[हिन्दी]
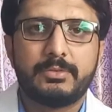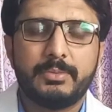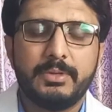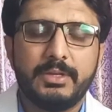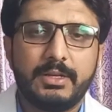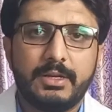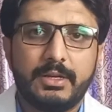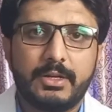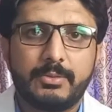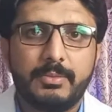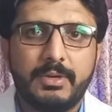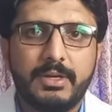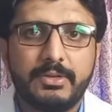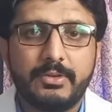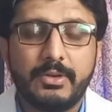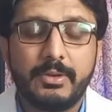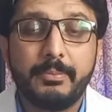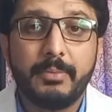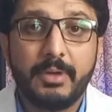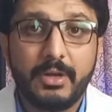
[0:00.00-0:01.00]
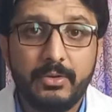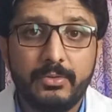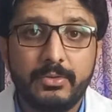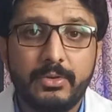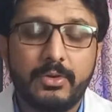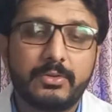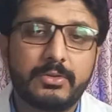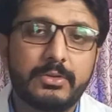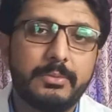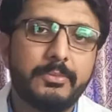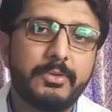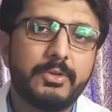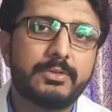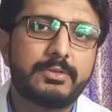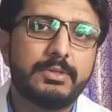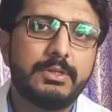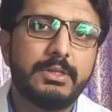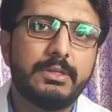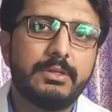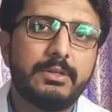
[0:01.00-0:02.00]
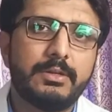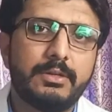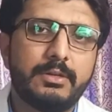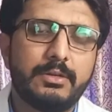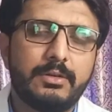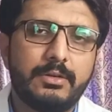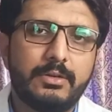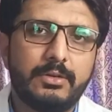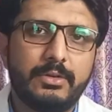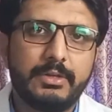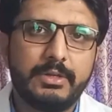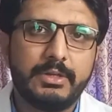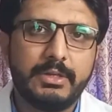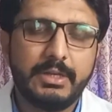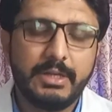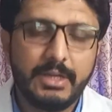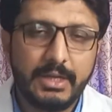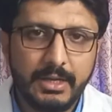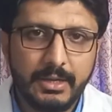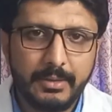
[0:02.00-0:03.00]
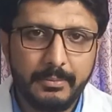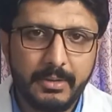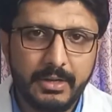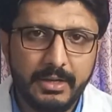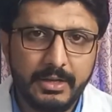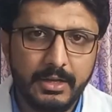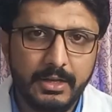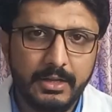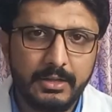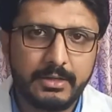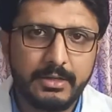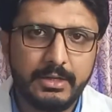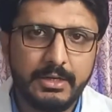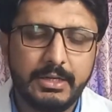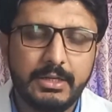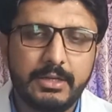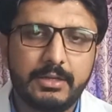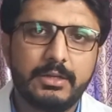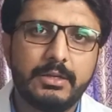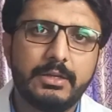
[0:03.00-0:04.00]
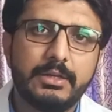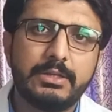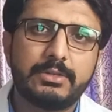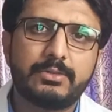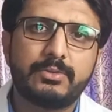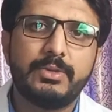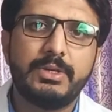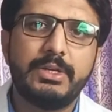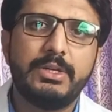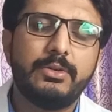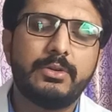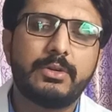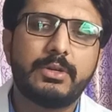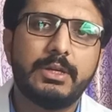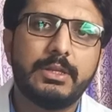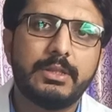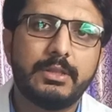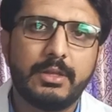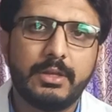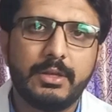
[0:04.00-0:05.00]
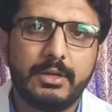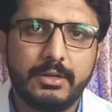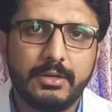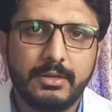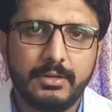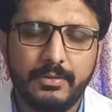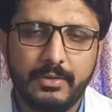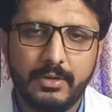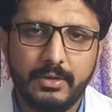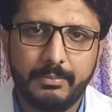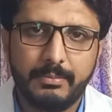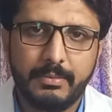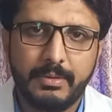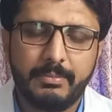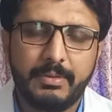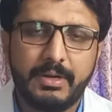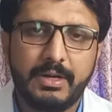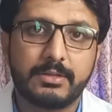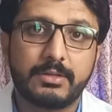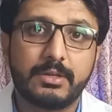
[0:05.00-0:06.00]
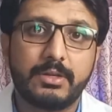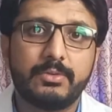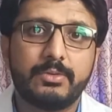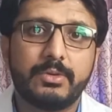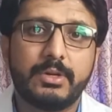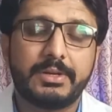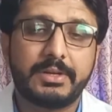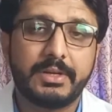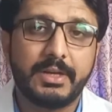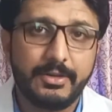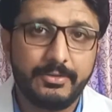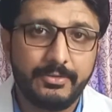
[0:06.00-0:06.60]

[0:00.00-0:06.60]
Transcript: बिसमीम मैं हूं डॉक्टर मोहसिन और ये है माय हेल्थ क्लिनिक इस वीडियो के अंदर मैं बात करूंगा